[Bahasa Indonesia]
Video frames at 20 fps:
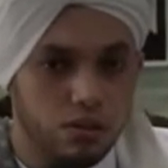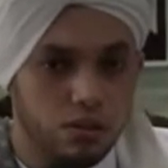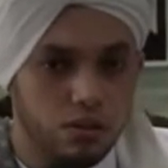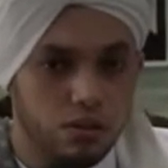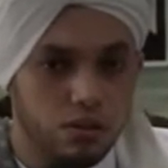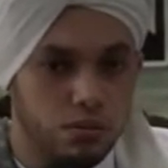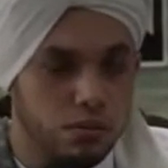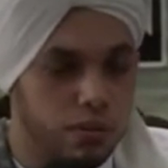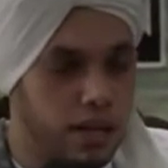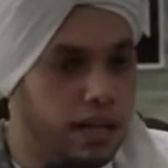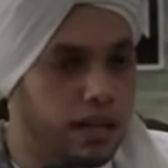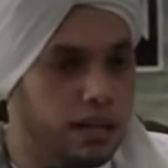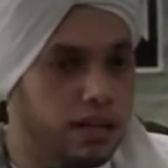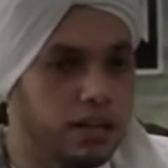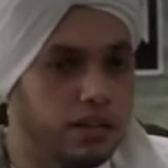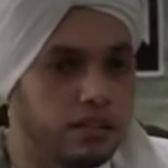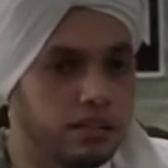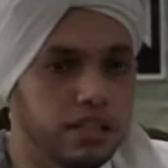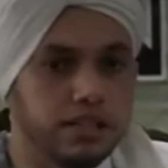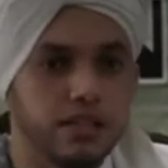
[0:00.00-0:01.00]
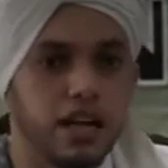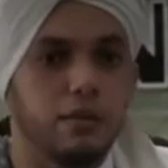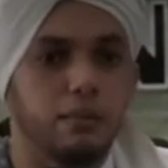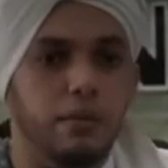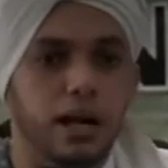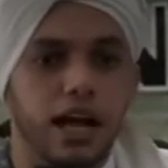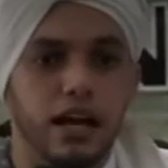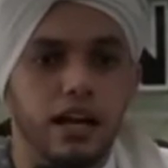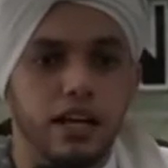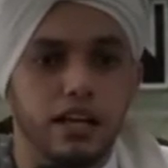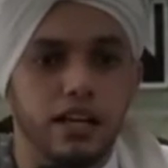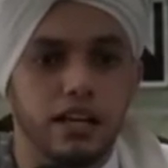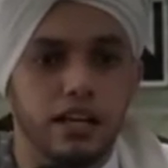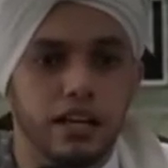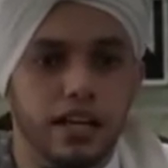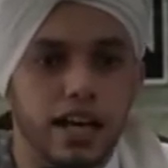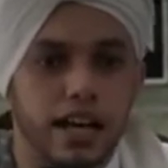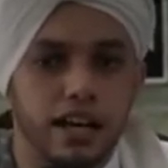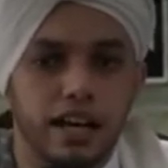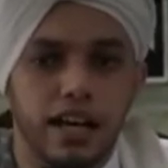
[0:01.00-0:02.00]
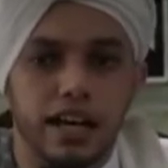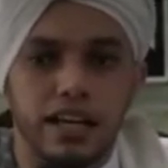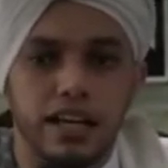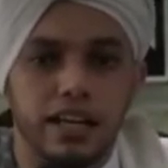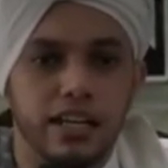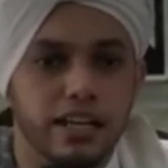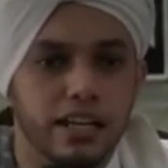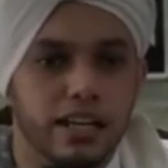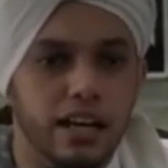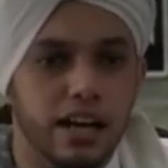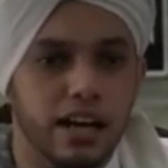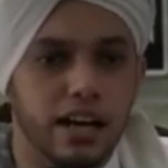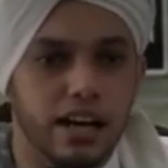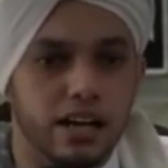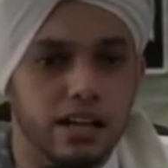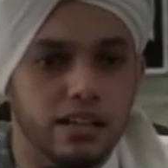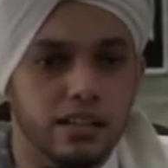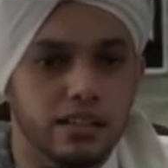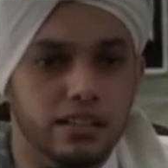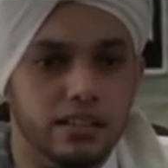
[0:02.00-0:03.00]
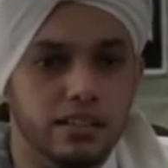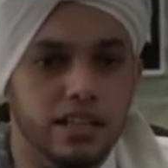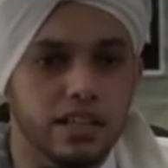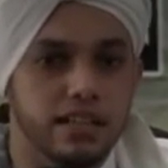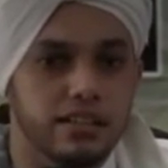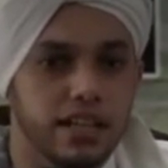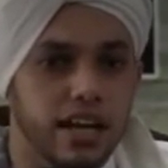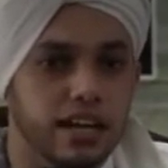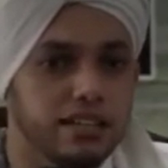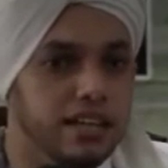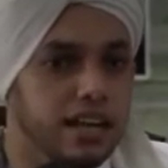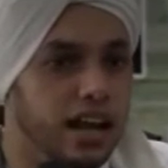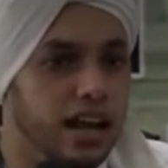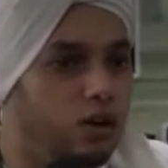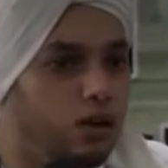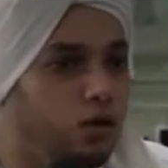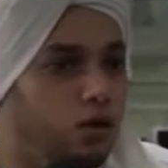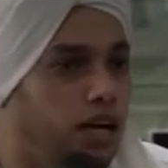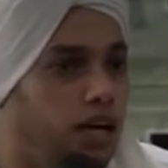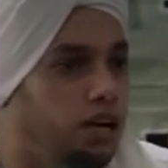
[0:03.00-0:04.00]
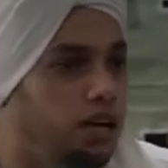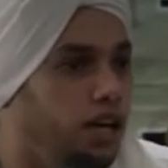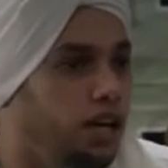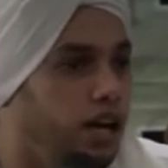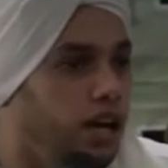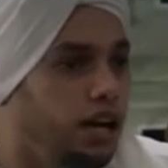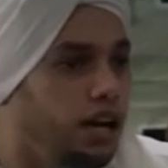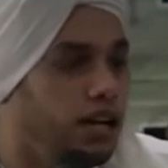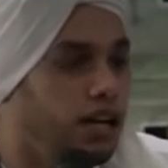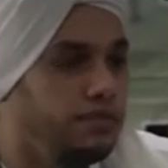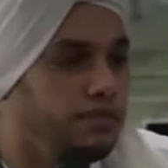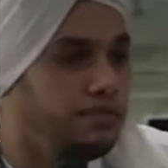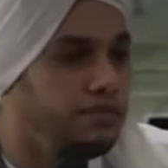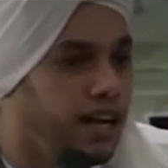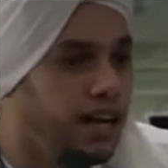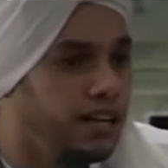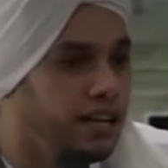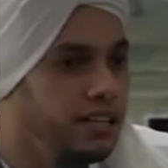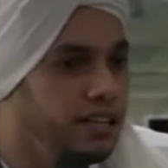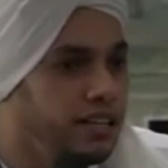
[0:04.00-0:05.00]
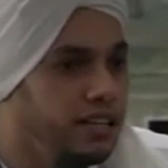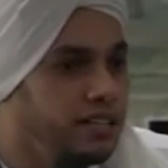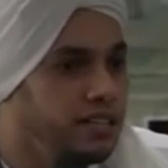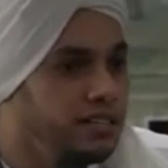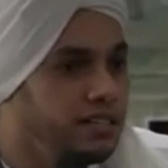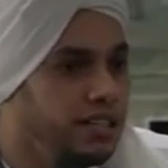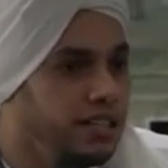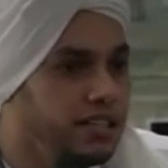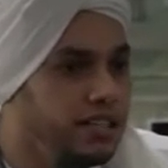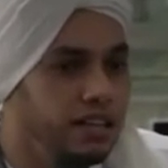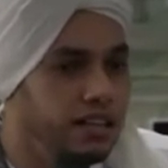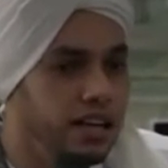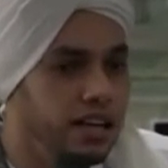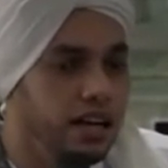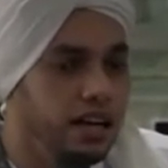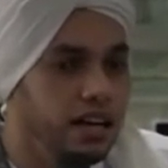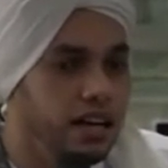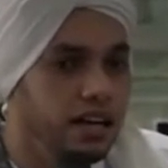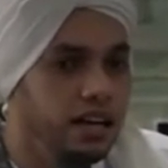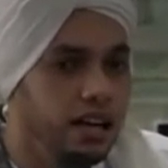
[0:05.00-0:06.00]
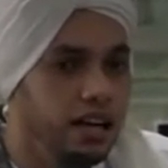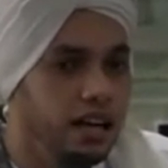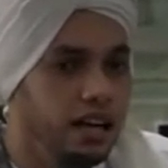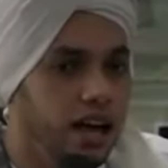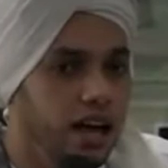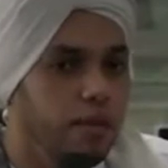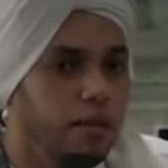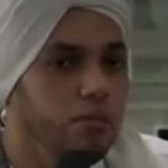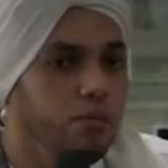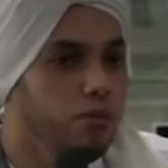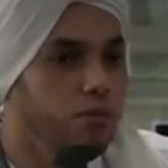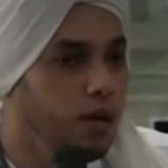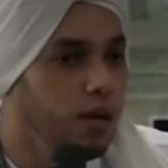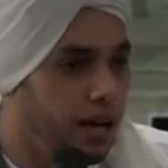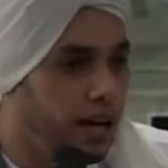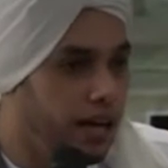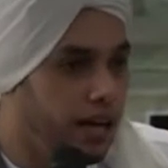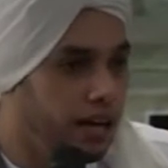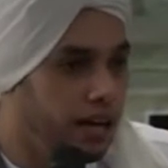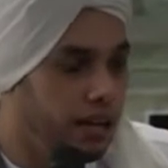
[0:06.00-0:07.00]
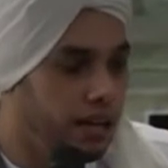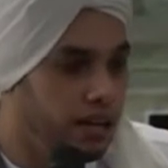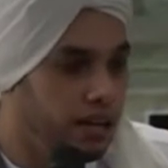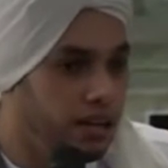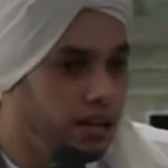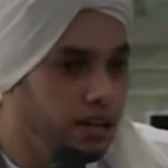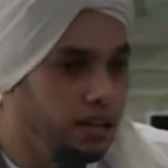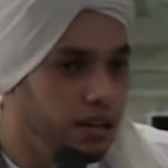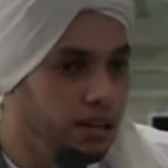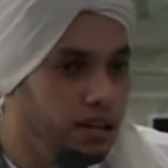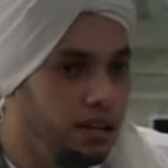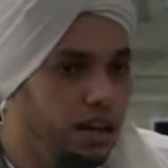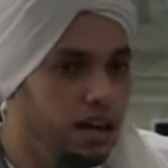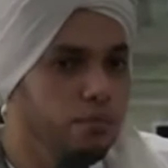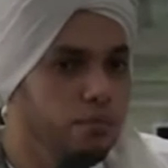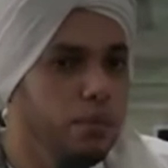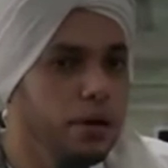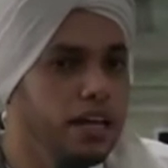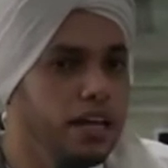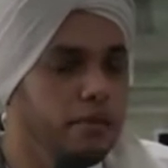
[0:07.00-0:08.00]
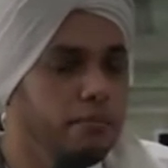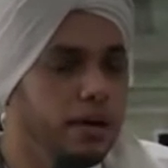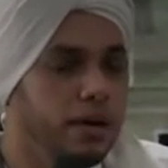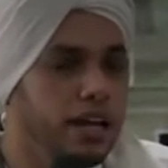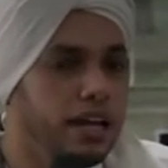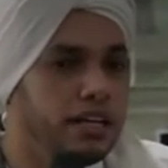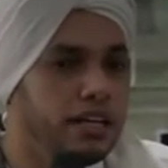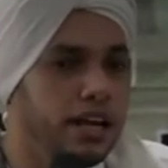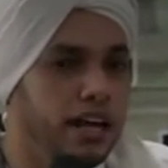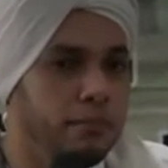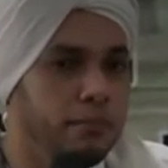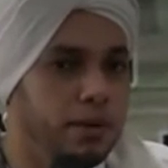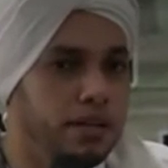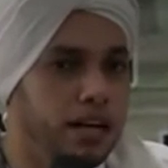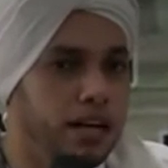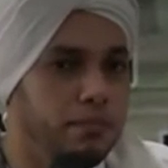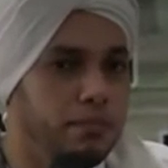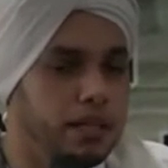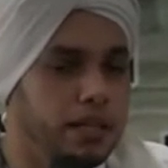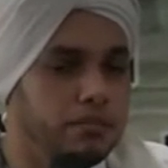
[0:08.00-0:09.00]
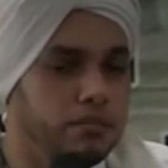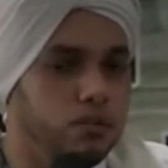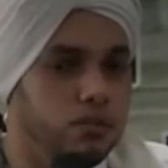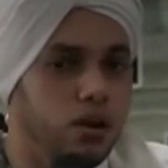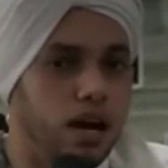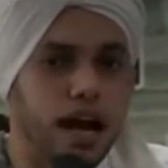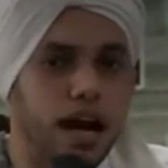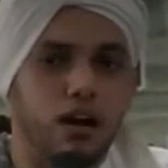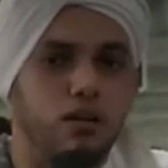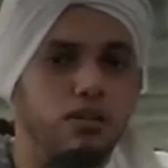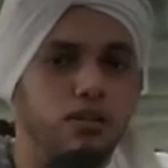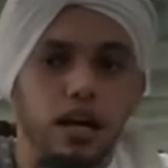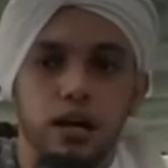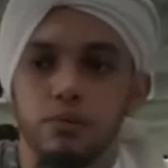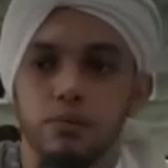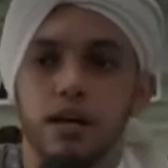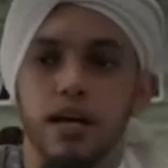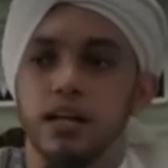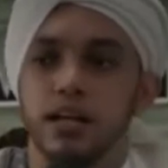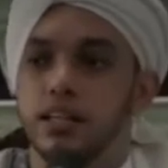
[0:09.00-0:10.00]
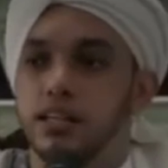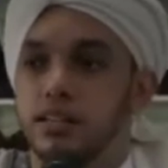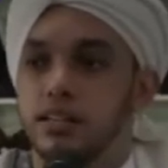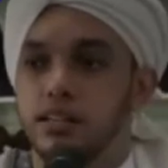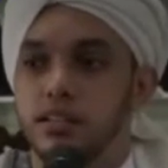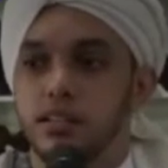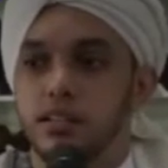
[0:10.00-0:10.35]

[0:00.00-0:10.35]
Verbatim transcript: Umar tidak berani karena ini tidak dilakukan oleh khalifah Sayyidina Abu Bakar. Lalu bagaimana dengan pendapatmu? Aku tidak berani.